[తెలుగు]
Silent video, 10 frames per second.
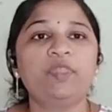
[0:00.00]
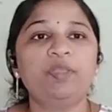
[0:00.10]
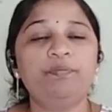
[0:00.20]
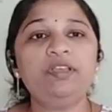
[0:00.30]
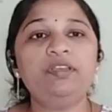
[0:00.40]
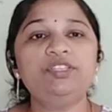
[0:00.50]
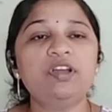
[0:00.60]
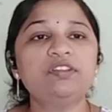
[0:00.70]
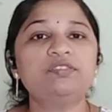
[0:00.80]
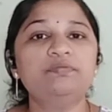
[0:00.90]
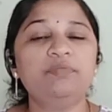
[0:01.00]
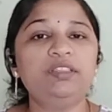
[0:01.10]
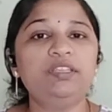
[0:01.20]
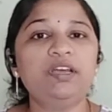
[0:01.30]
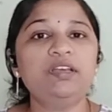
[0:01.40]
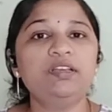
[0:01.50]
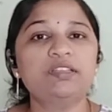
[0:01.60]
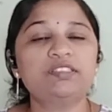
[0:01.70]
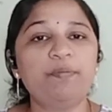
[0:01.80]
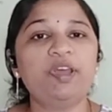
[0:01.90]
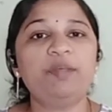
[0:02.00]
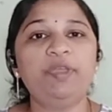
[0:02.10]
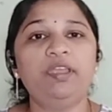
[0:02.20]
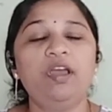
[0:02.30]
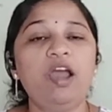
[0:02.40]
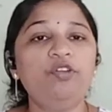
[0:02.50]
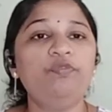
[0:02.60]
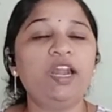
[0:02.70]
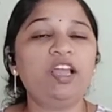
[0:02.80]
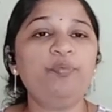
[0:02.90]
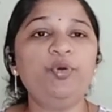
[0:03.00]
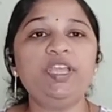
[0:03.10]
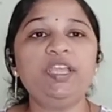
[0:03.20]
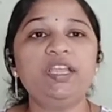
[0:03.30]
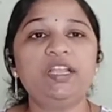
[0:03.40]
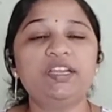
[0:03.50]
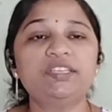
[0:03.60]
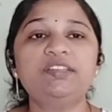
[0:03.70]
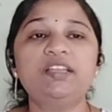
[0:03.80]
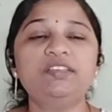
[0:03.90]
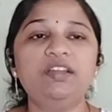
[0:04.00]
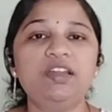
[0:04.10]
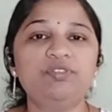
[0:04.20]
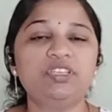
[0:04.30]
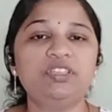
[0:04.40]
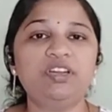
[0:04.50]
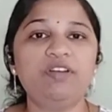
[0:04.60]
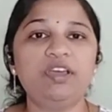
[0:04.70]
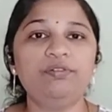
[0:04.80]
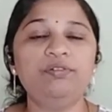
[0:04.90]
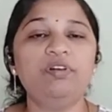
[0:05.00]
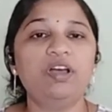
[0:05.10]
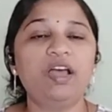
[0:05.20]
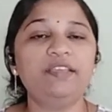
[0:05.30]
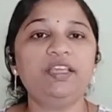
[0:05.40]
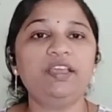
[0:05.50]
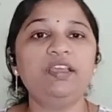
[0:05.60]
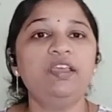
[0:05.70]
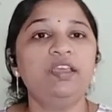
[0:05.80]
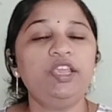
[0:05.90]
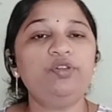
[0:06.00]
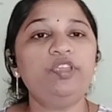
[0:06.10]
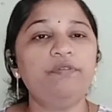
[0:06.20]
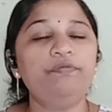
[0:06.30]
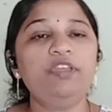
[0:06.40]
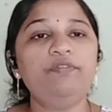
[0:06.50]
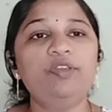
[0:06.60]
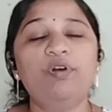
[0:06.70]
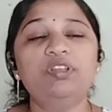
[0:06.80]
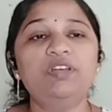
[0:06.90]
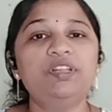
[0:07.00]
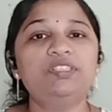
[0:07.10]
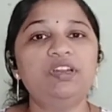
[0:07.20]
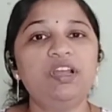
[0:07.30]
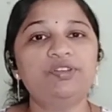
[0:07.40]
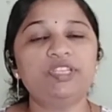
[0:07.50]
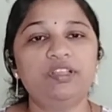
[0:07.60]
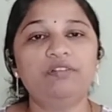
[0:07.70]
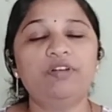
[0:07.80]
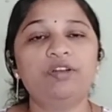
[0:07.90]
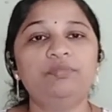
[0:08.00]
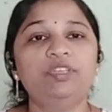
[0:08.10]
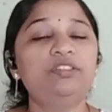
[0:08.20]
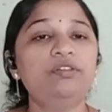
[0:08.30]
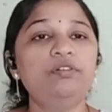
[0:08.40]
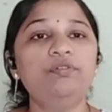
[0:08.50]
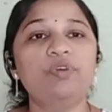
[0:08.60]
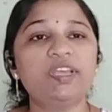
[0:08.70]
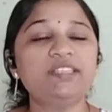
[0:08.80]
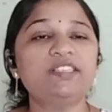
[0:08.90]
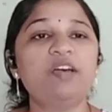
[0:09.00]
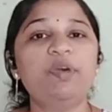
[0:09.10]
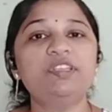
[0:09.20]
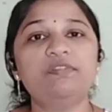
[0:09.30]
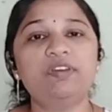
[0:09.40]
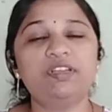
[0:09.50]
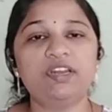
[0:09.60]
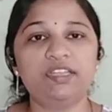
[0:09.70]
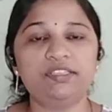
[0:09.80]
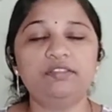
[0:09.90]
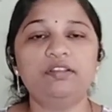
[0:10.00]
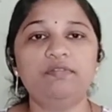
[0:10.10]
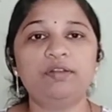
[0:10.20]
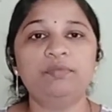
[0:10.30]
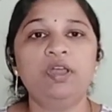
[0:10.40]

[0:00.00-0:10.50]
బిగ్ షాట్స్ మధ్య సమరమే అటు వెలగపూడి కృష్ణా జిల్లాలకు చెందినవారు అయితే ఇటు ఎంపీవి గోదావరి జిల్లాకు చెందినవారు ఇద్దరూ ఒకే సామాజిక వర్గానికి చెందినవారు